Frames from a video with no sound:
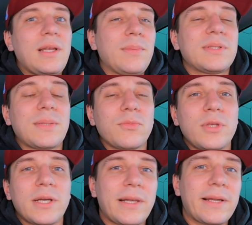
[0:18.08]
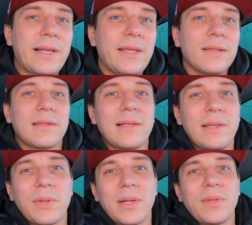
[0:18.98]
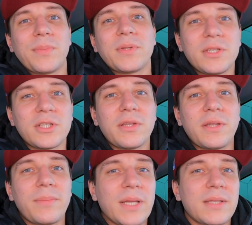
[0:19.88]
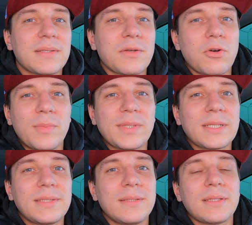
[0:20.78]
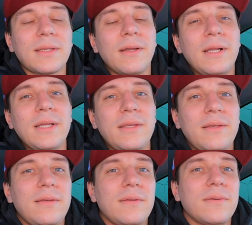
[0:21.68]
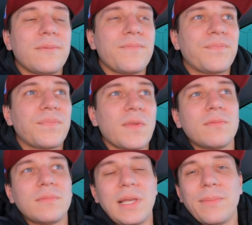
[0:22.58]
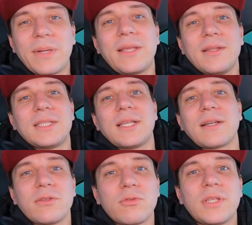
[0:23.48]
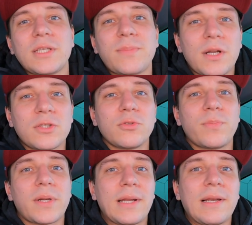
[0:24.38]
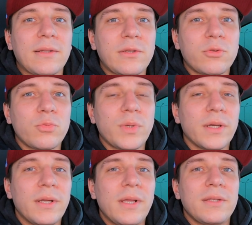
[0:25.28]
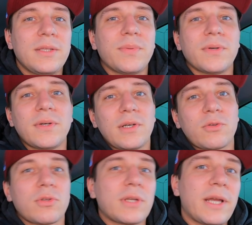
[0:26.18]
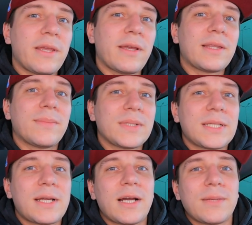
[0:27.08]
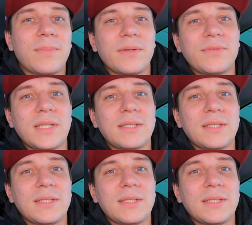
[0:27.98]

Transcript: либо со мной ехали клиенты, либо ко мне подъезжают ребята, знакомые таксисты, и, ну, либо какие-то старые друзья спрашивают про канал на ютубе. Типа, кто-то гоняет на мотоциклах по всей